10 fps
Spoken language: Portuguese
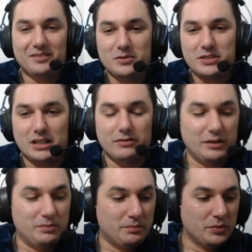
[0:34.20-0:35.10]
um salve
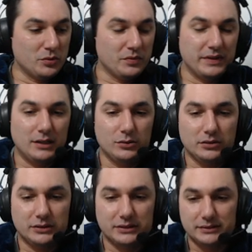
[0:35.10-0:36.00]
aí pro
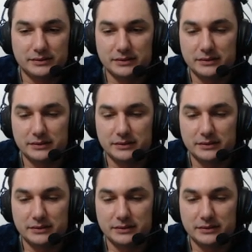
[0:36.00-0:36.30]
Nalu,